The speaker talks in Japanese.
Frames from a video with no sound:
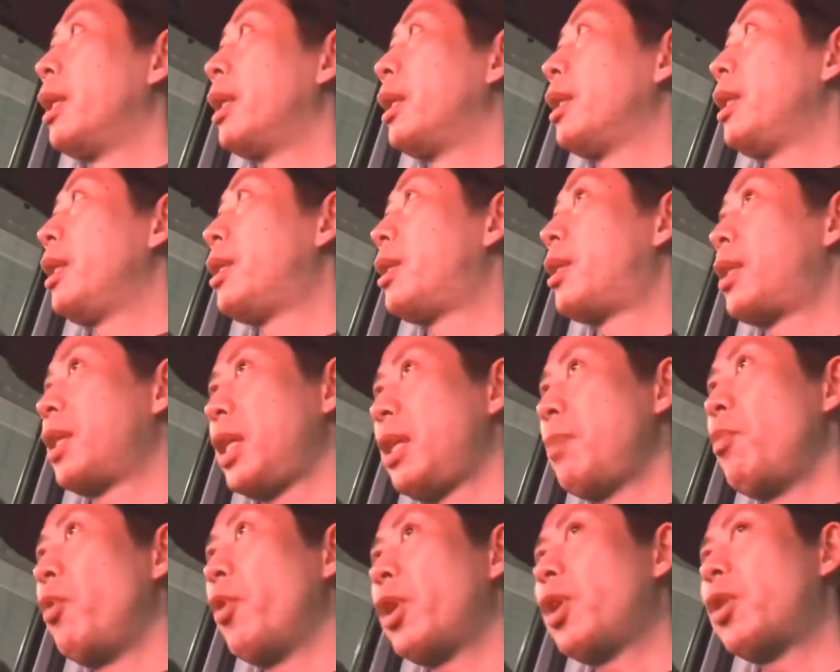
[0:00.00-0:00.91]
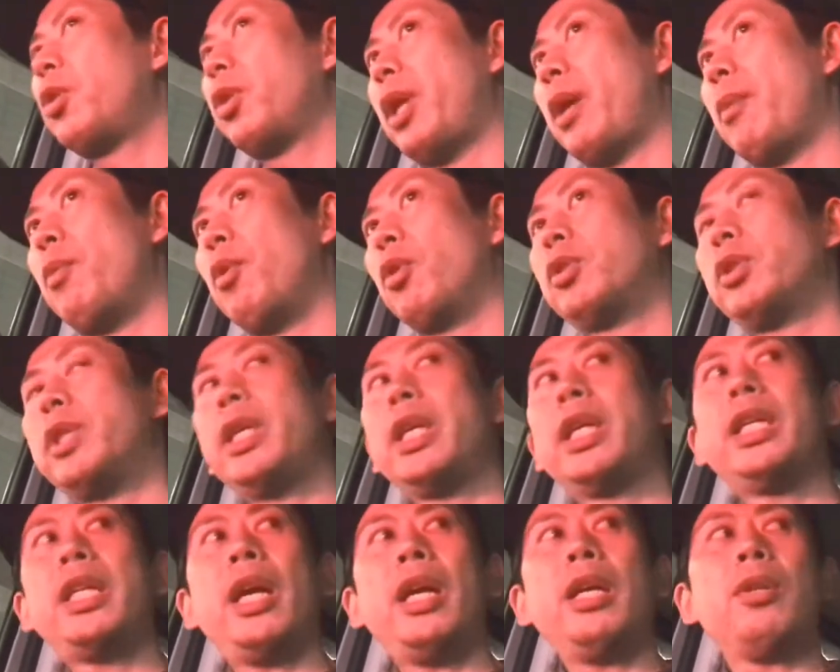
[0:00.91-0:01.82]
で次もう1個ね僕行
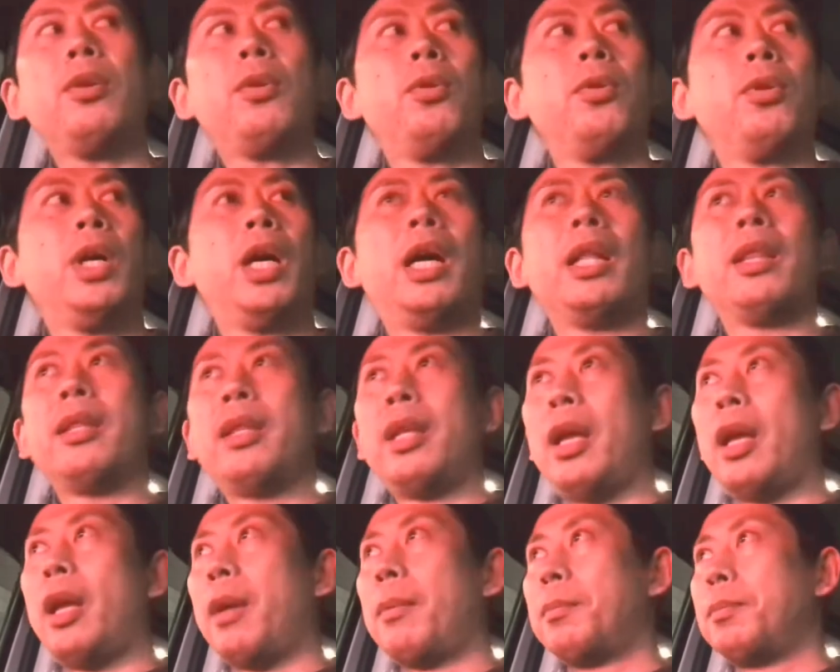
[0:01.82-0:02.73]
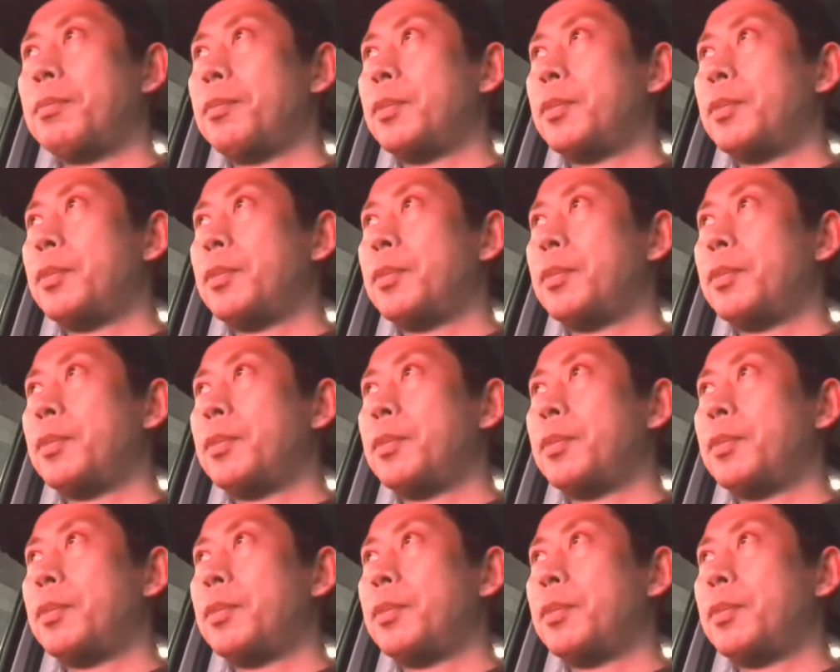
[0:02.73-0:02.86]
きたいところがあって